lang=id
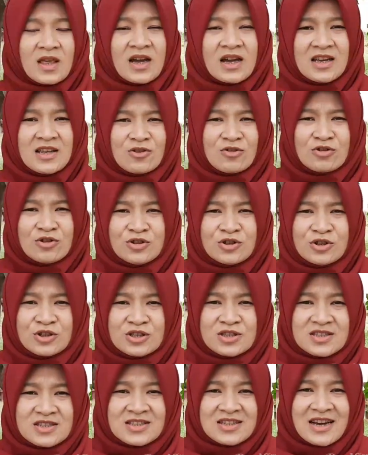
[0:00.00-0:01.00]
Nah, itu
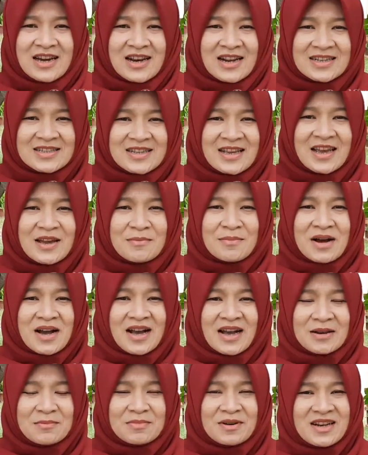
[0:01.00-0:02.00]
cara saya
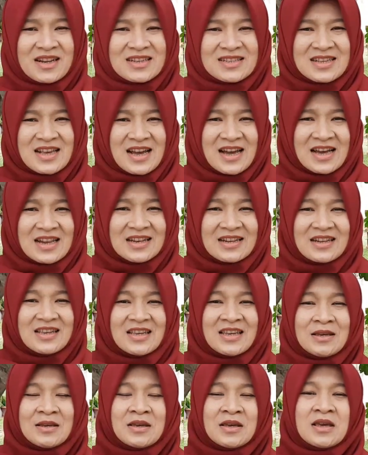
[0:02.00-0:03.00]
makan pada saat
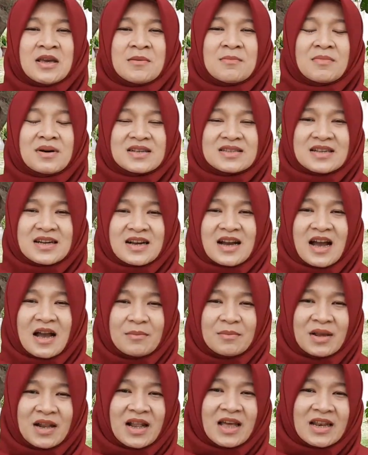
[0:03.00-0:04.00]
di masa
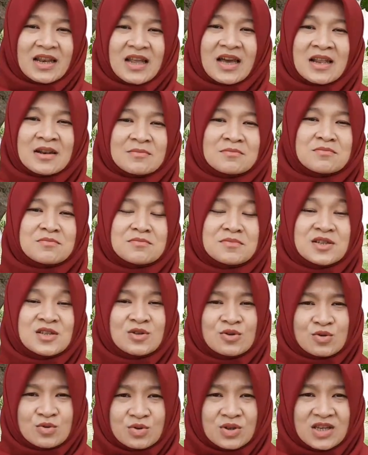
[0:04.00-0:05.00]
kehamilan dan
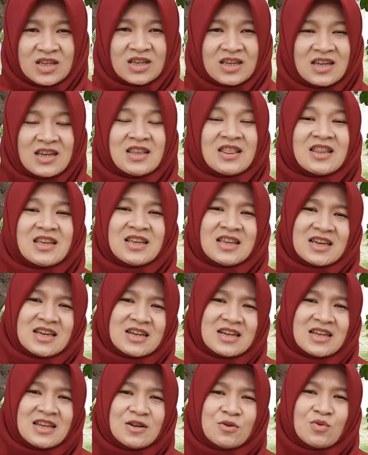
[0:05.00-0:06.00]
menyusui.
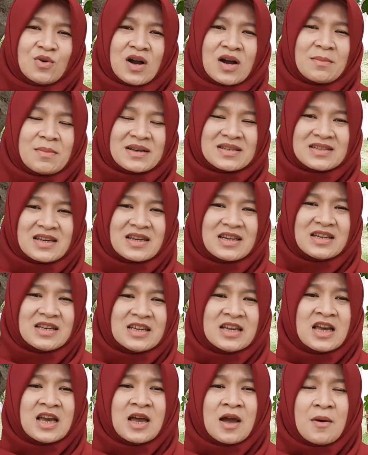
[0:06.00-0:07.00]
Intinya di dua masa
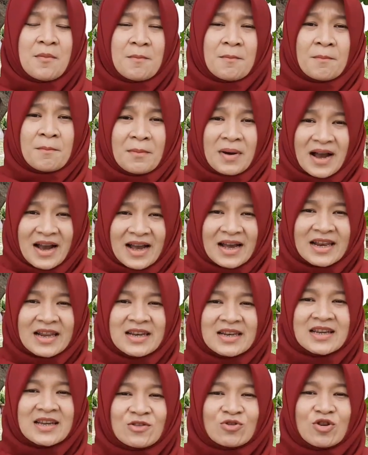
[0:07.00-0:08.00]
ini
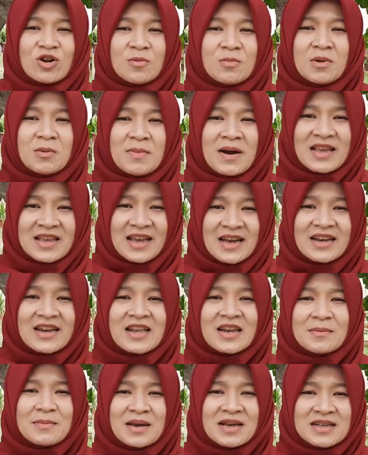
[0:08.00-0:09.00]
makanannya itu lebih banyak dari